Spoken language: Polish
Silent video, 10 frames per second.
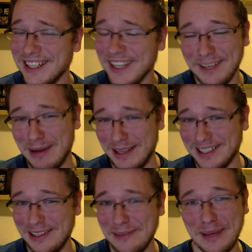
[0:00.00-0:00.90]
i, będę,
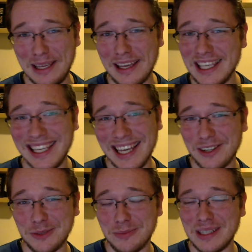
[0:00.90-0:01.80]
i, i, i
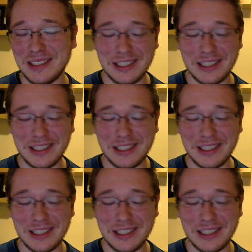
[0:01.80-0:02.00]
jakoś będzie.